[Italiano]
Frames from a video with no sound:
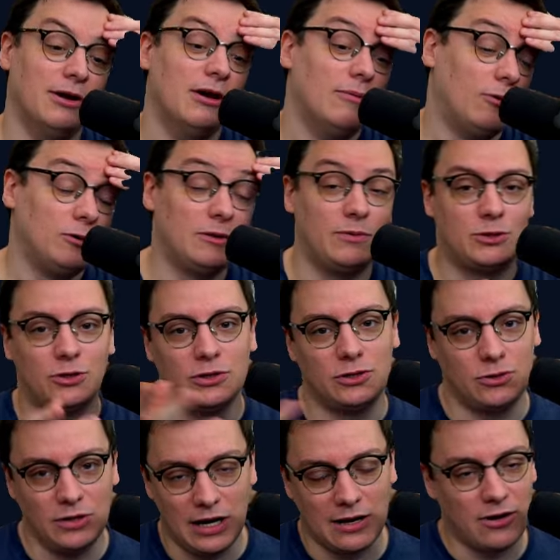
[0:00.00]
Molte persone
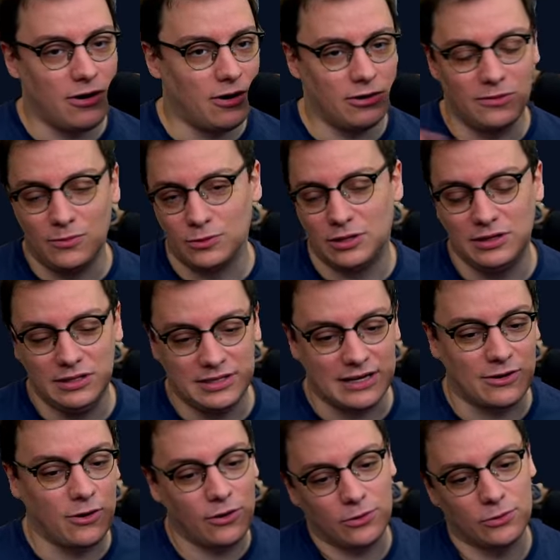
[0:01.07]
sono in accordo, molti in
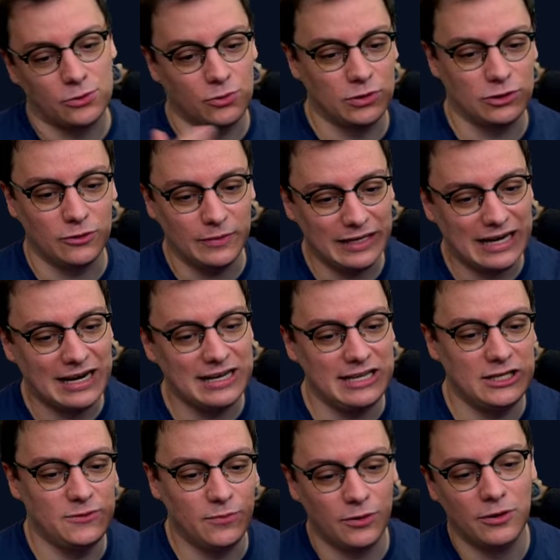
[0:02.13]
disaccordo su questo
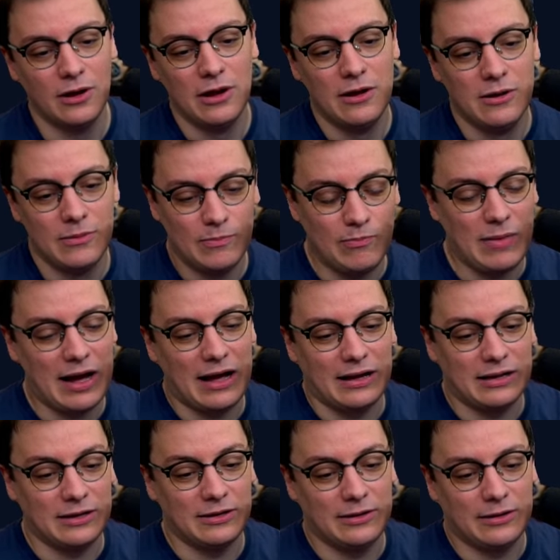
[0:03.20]
meccanismo, ma eh,
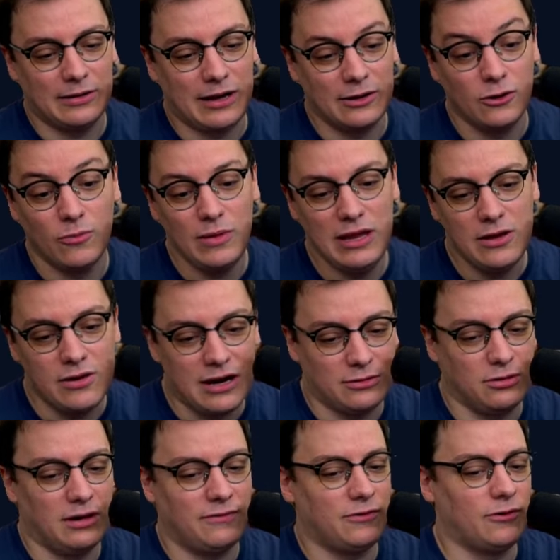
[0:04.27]
hanno migliorato
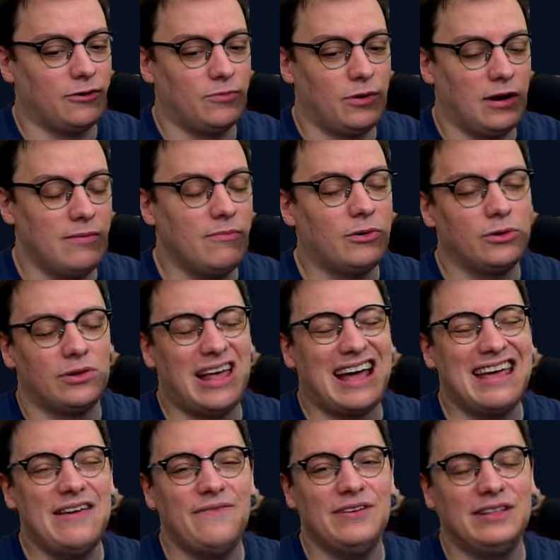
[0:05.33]
la formula in modo da
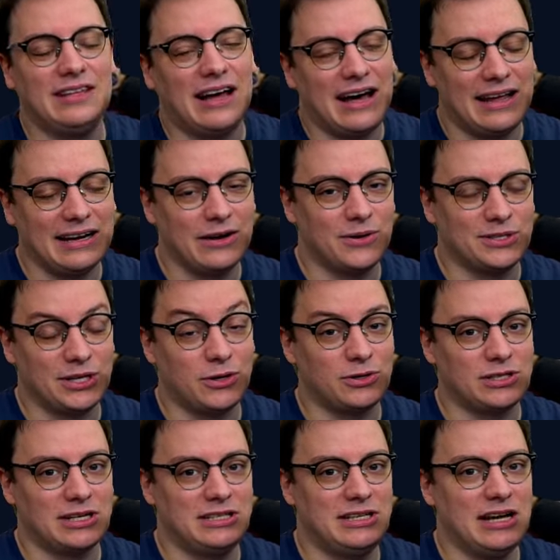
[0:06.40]
evitare che questa
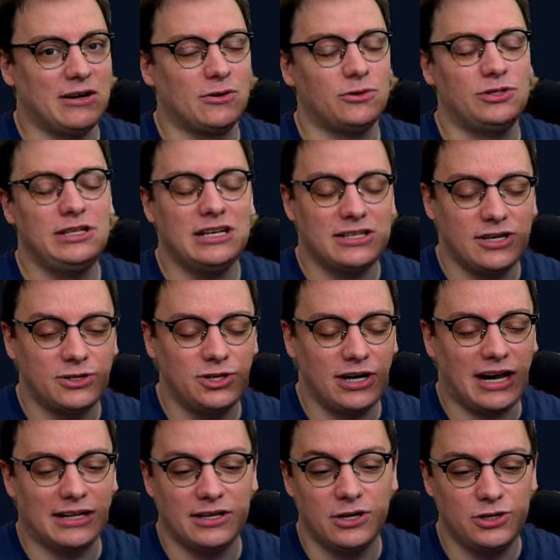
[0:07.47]
cosa sia così
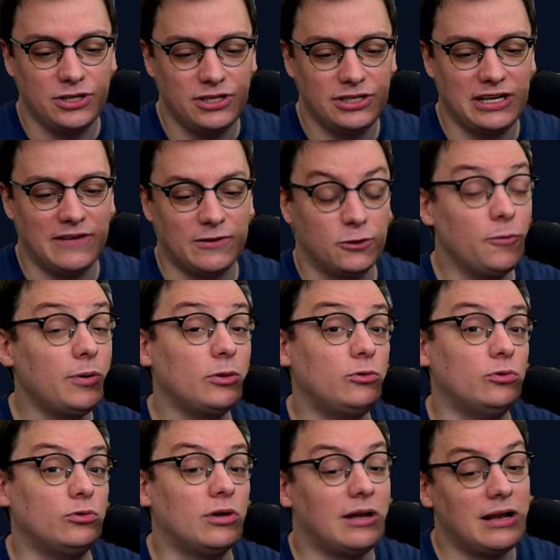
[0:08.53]
esagerata e eccessiva,
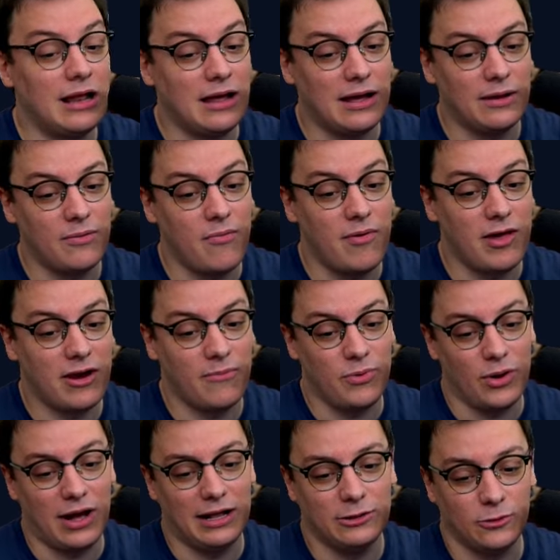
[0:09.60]
soprattutto ad AMR più
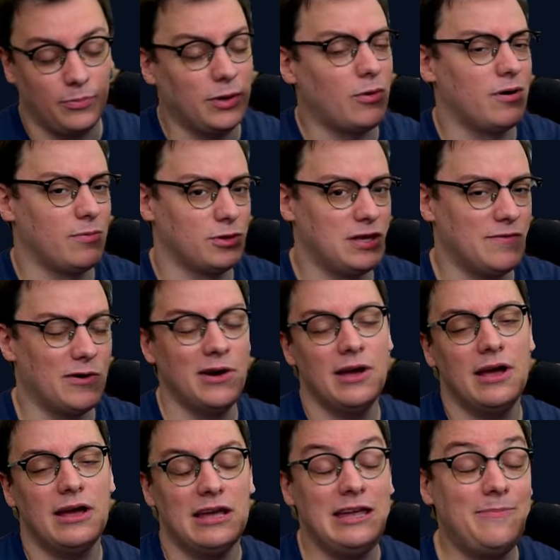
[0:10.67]
alto. Per quale motivo?
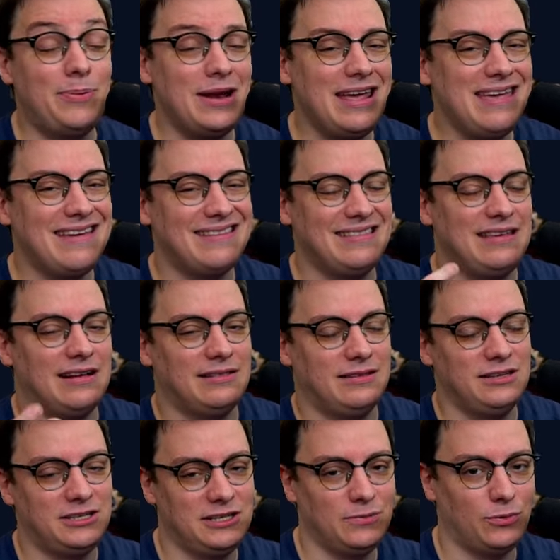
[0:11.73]
I player di
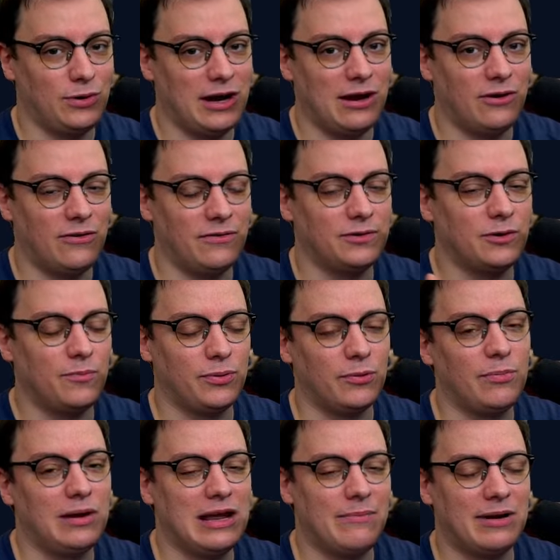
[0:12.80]
altissimo elo avevano il
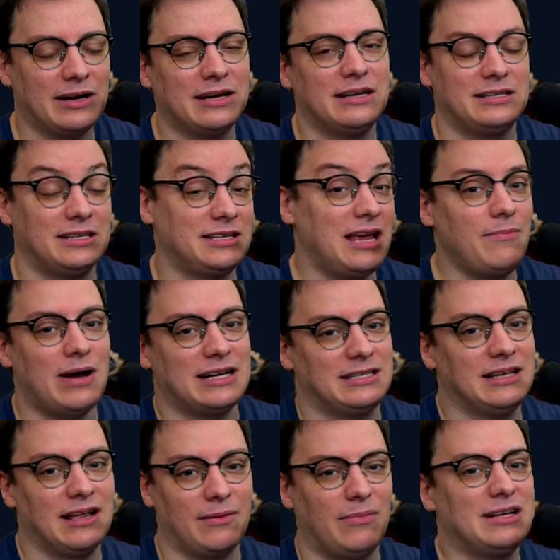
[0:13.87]
problema che se sei Master
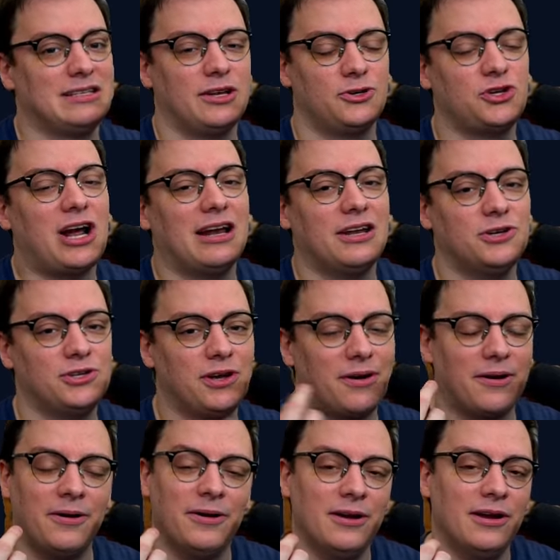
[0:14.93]
Grandmaster
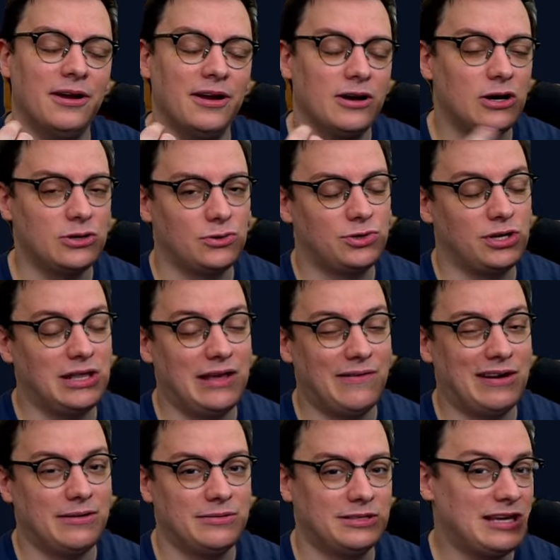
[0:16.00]
Challenger, cosa
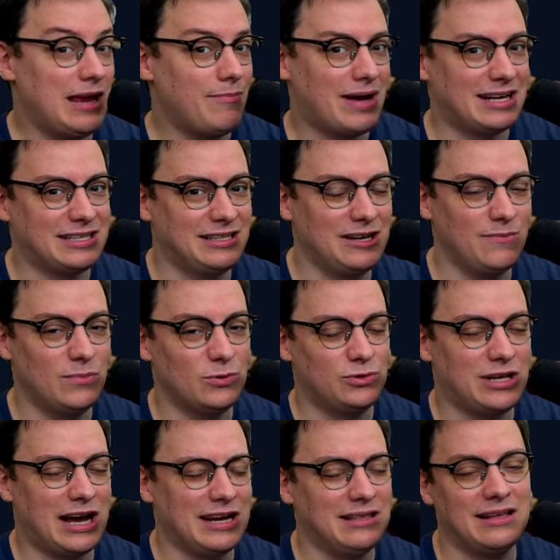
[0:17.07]
succedeva? Sei Master Blue
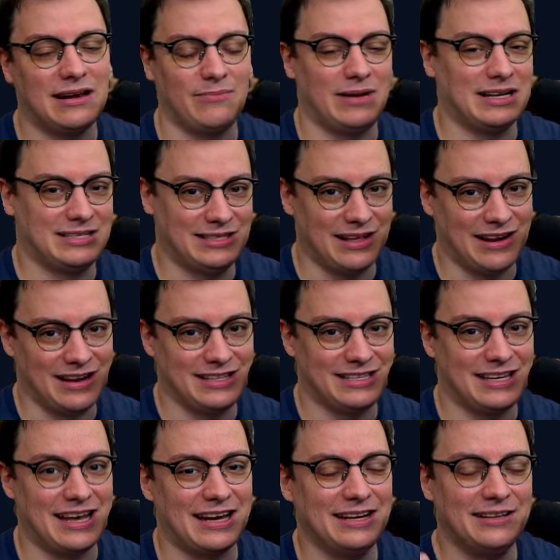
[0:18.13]
Side, Grandmaster Red
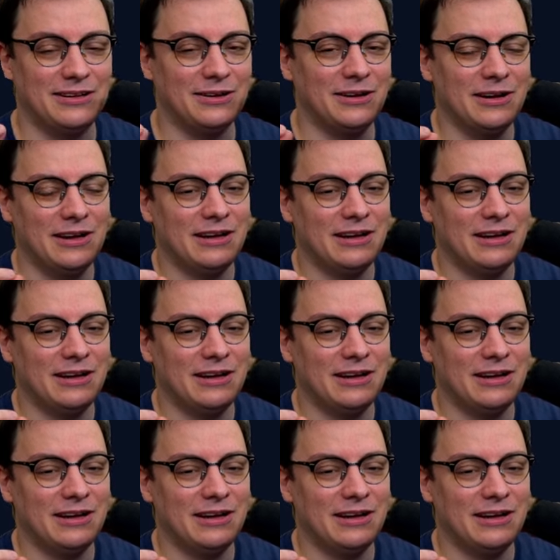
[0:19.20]
Side.